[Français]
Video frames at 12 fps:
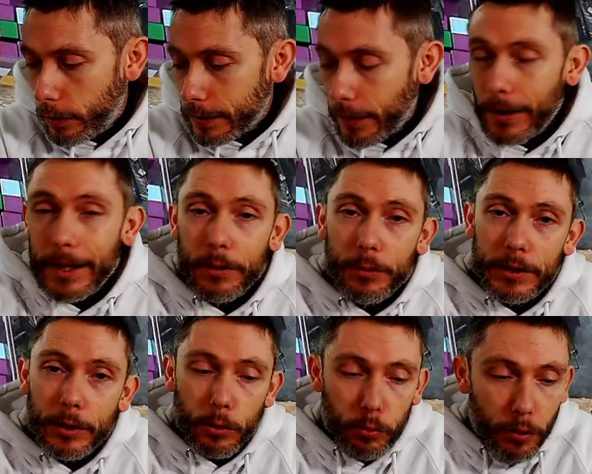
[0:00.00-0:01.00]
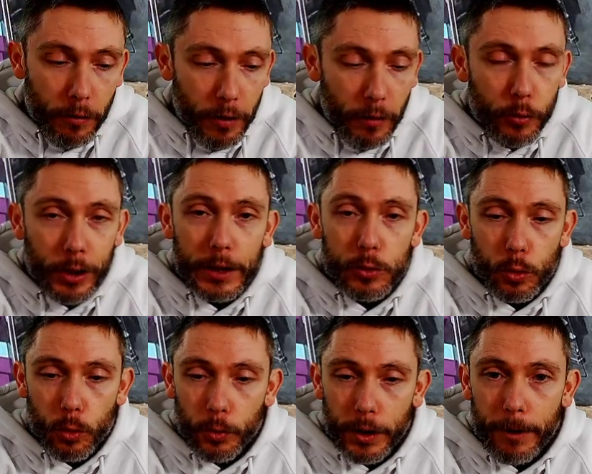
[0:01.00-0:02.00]
ça va être limité de pouvoir faire vos quêtes
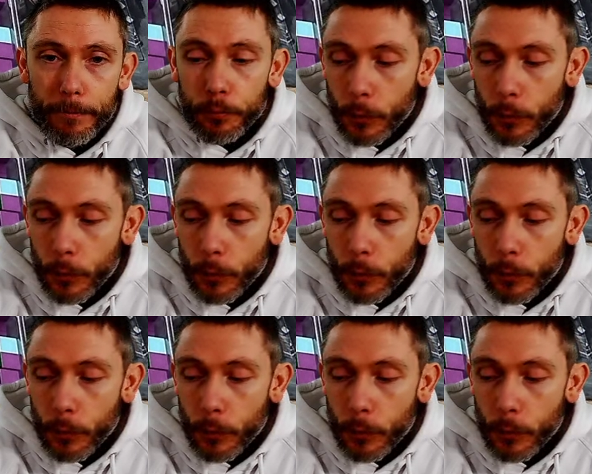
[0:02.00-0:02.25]
secondaires.